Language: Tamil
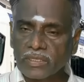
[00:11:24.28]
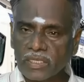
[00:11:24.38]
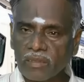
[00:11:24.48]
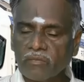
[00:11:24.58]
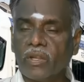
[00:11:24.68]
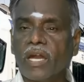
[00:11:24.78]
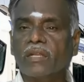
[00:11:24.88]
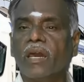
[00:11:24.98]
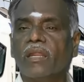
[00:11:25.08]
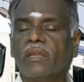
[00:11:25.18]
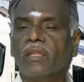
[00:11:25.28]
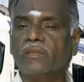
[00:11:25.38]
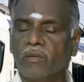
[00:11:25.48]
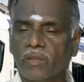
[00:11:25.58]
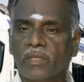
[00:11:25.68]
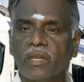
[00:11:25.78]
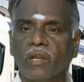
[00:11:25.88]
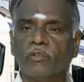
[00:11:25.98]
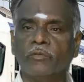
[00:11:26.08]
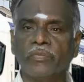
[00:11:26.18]
அவசர விழா காலங்களில்
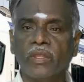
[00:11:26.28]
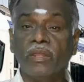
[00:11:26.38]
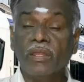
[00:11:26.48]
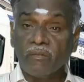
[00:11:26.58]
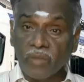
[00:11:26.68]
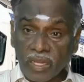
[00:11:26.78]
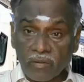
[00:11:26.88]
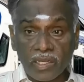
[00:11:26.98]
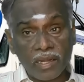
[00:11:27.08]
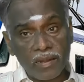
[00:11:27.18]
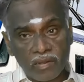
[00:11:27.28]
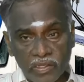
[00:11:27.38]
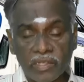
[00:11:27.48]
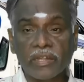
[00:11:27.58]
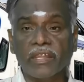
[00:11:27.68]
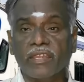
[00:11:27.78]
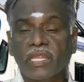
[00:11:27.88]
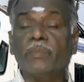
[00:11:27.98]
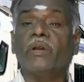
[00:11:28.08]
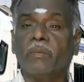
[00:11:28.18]
செல்வதற்காகவும் வேறு வண்டிகளில் டிக்கெட்
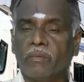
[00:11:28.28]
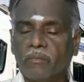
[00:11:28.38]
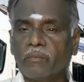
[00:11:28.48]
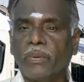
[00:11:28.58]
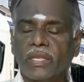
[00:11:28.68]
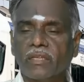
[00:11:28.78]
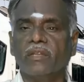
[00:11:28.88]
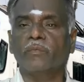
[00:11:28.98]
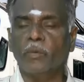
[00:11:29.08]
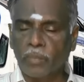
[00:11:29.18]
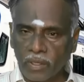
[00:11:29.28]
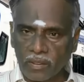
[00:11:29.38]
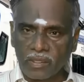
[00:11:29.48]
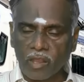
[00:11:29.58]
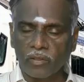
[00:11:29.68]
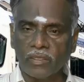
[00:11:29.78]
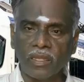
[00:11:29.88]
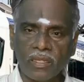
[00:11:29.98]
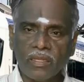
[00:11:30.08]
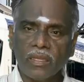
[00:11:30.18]
கிடைக்காதப்பா படக்குன்னு புக் பண்ணுறதுக்காக
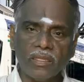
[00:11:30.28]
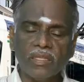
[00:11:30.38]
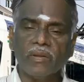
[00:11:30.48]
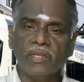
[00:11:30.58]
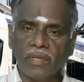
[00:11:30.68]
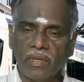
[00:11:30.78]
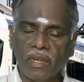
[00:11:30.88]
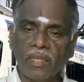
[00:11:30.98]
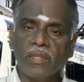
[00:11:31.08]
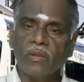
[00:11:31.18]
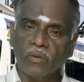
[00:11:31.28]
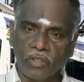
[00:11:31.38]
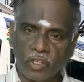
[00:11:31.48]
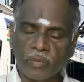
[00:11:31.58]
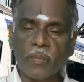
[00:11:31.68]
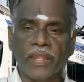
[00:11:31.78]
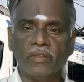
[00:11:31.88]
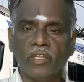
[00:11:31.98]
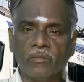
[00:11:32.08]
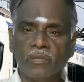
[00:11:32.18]
தான் இந்த வண்டிகளில் உங்களுக்கு ரொம்ப
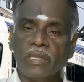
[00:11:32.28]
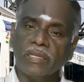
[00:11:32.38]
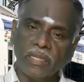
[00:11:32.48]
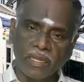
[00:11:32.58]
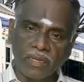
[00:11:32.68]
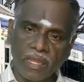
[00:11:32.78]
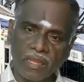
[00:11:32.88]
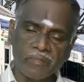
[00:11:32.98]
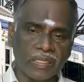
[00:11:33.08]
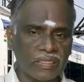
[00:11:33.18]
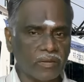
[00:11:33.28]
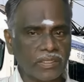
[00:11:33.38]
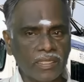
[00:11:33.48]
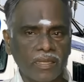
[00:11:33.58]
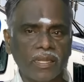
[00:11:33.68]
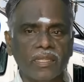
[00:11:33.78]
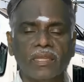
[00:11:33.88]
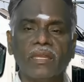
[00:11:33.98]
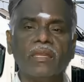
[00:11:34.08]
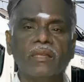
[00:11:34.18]
பயன் தரும் ஏன்னா மற்ற வண்டிகள்லாம்
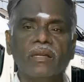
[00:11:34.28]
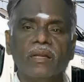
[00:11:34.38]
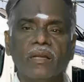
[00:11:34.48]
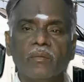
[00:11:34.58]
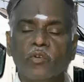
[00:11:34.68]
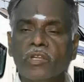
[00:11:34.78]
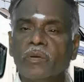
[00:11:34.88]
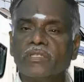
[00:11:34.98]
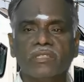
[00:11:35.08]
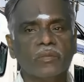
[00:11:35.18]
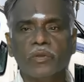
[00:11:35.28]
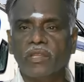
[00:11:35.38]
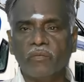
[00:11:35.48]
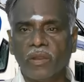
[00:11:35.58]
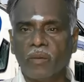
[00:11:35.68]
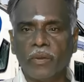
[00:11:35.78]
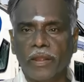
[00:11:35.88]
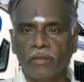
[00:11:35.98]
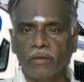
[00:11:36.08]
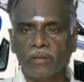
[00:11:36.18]
நீங்கள் மூணு மாதத்துக்கு முன்னாடி ஃபுல்லப்
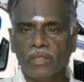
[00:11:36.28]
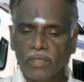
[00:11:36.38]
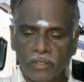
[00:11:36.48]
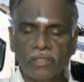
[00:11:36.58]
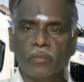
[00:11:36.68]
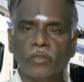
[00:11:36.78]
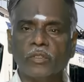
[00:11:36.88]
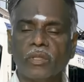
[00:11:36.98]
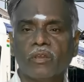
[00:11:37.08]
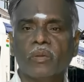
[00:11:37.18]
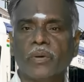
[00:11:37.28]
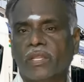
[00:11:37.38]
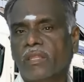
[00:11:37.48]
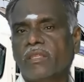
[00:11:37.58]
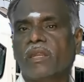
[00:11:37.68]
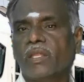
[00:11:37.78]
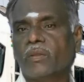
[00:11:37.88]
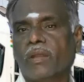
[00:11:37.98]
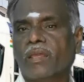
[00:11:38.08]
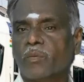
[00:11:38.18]
ஆகிடும் இதை பொறுத்த வரைக்கும் ஒரு பதினஞ்சு நாள்
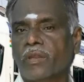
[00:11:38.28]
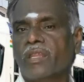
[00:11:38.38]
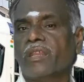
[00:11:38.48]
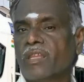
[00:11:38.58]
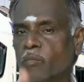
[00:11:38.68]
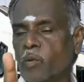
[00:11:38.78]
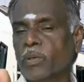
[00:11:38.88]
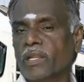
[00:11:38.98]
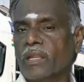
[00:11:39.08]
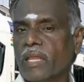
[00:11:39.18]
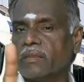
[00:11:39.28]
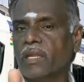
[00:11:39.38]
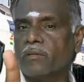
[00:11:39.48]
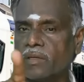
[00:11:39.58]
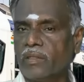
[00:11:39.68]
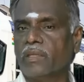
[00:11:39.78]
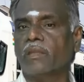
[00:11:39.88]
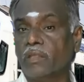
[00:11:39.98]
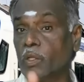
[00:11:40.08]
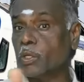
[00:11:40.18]
இருபது நாளைக்கு முன்னாடியே நீங்கள் புக் பண்ணலாம் அந்த அளவுக்கு
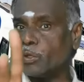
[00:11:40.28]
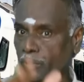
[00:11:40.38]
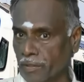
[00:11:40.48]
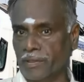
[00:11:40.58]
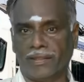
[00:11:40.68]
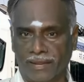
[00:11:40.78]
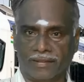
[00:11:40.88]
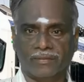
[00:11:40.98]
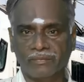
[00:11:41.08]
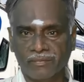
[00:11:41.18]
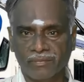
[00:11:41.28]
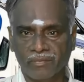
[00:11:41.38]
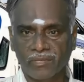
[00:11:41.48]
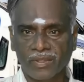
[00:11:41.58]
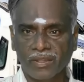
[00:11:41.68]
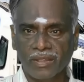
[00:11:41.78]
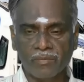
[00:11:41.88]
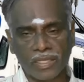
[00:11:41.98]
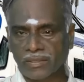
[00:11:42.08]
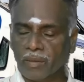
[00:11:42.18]
டிக்கெட் இருக்கும் இந்த வண்டியில்
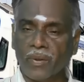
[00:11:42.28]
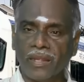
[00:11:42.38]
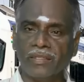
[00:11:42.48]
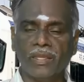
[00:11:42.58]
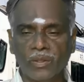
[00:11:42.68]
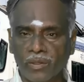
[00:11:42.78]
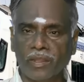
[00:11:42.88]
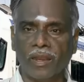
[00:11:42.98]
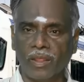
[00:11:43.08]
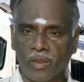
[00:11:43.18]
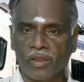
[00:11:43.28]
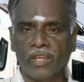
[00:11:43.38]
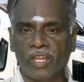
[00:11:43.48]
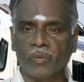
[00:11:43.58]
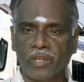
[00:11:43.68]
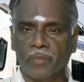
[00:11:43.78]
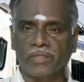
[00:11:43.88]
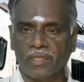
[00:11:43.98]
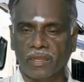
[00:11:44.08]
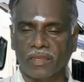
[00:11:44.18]
மற்ற பாண்டியனோ நெல்லையோ கன்னியாகுமரியோ
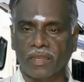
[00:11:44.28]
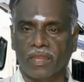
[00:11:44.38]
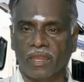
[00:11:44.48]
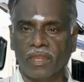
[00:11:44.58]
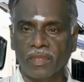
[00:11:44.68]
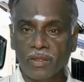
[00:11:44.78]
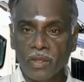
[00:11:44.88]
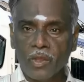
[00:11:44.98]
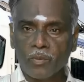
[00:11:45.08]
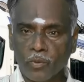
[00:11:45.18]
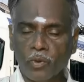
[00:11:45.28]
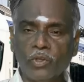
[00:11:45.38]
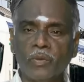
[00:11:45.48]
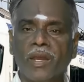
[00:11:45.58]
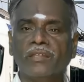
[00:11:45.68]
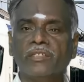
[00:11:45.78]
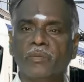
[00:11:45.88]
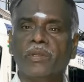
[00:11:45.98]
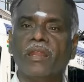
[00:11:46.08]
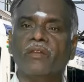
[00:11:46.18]
பார்த்தீங்கன்னாக்கா மூன்று
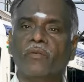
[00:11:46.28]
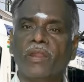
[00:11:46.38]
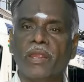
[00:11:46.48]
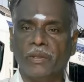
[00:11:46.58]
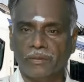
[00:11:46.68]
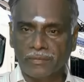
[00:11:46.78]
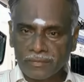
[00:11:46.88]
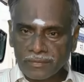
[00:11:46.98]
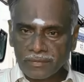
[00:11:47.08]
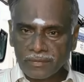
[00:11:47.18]
மாதத்துக்கு முன்னாடியே ஃபுல் ஆகிடும்